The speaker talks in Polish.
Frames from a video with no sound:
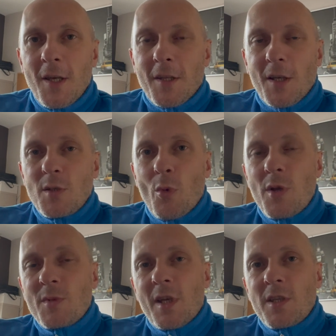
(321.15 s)
Także
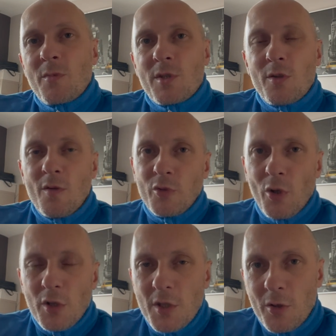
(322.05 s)
moim zdaniem znowu
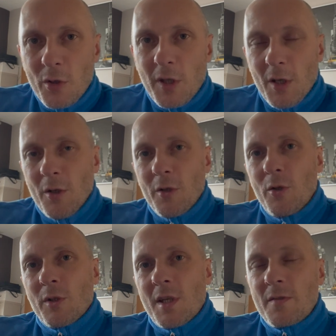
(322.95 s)
dojdzie do tego,
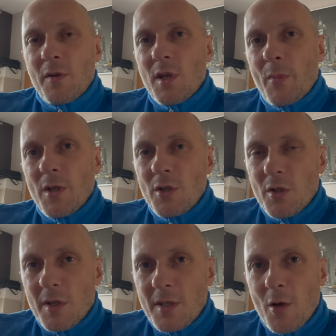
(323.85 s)
do tak zwanych
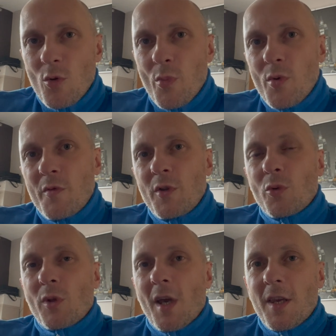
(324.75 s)
panicznych zakupów i
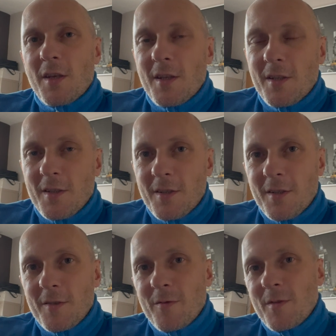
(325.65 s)
tutaj
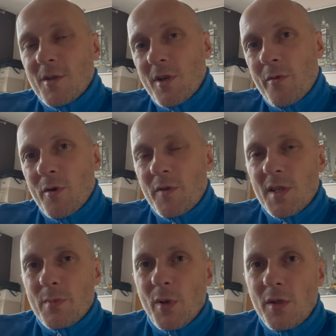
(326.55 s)
yy,
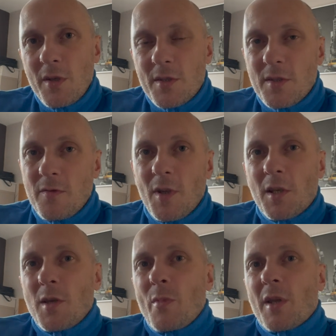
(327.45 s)
szefowie spedycji
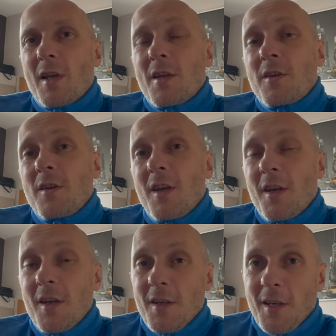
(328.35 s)
Wielkiej Brytanii
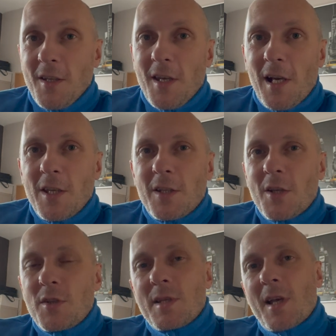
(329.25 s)
generalnie
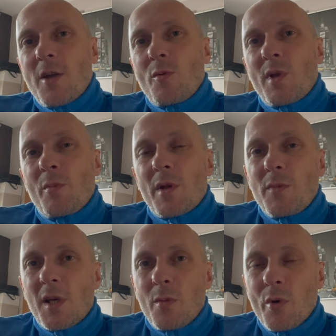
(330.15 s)
naciskają na
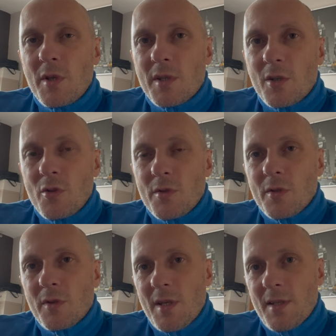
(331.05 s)
premiera Borisa
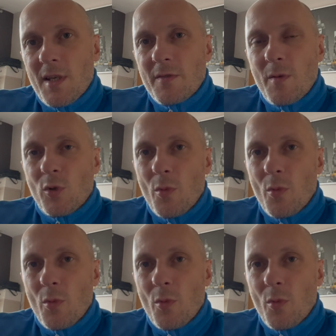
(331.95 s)
Johnsona. Zaraz wam to